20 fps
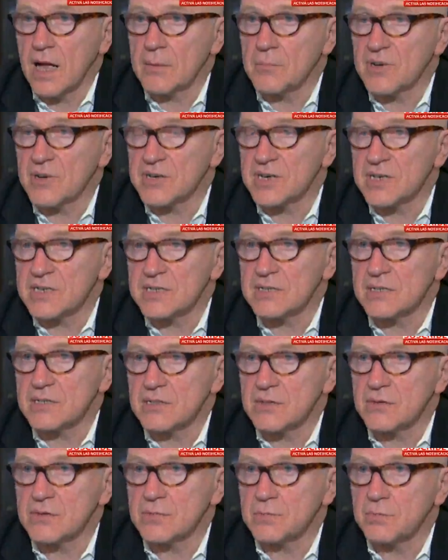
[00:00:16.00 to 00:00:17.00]
no tenía
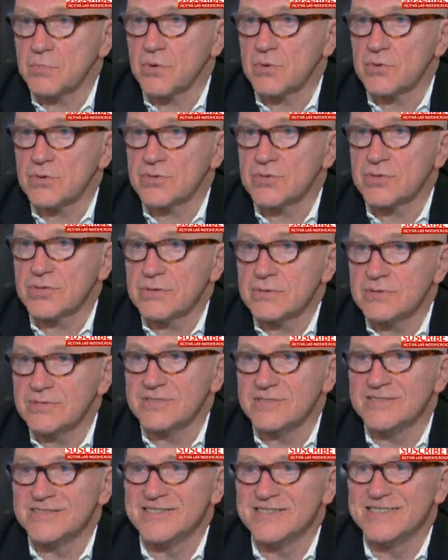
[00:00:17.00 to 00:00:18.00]
muchas cosas que
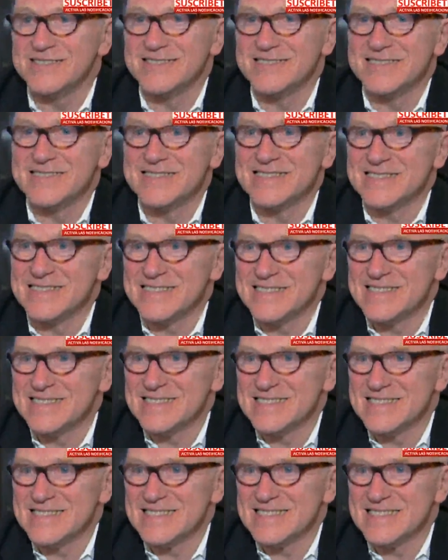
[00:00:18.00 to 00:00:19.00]
decir. Estoy
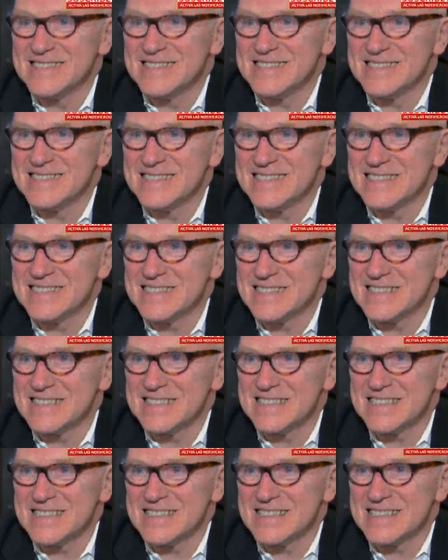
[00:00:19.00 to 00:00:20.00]
detenido, punto.
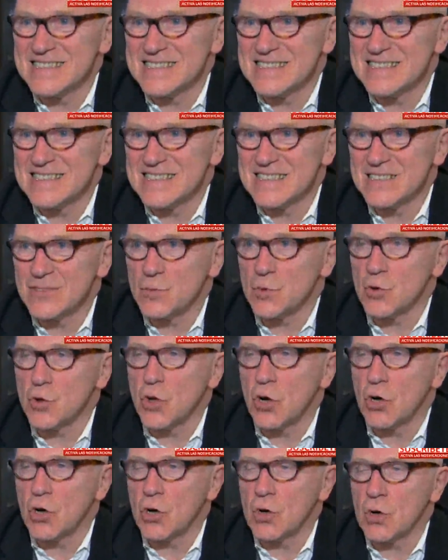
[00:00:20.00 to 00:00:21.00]

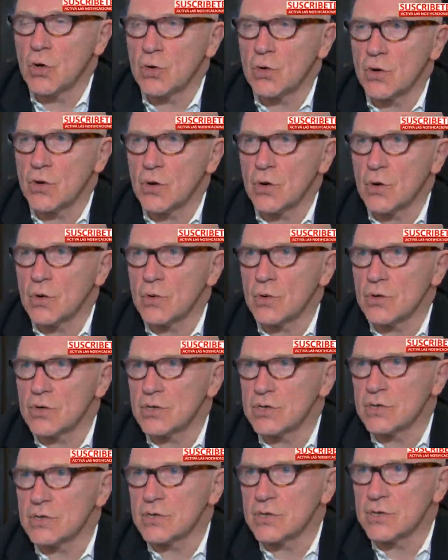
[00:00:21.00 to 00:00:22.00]
¿Dijo algo en particular?
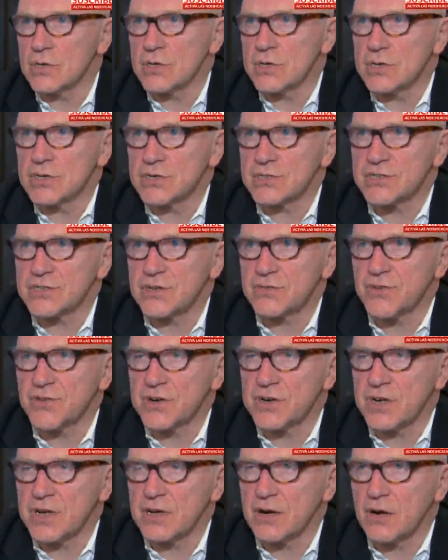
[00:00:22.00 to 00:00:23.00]
No,
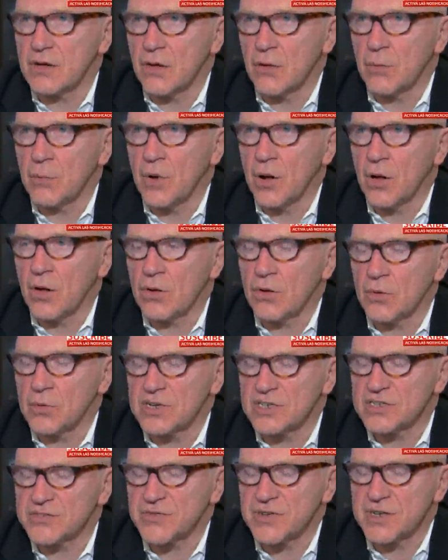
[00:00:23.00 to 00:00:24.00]
estaba
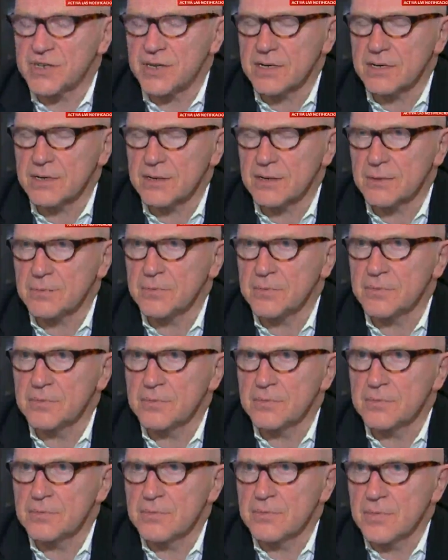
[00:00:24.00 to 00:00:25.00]
tranquilo, muy
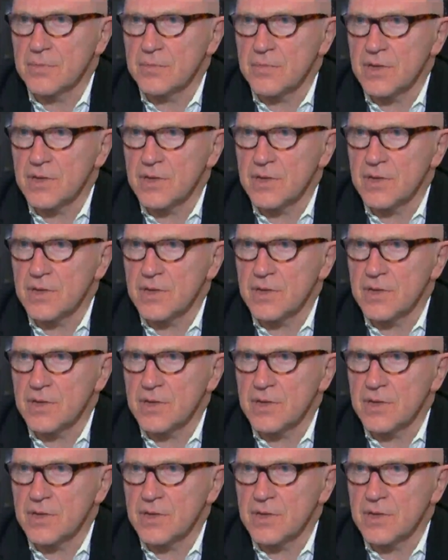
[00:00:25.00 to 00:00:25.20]
tranquilo.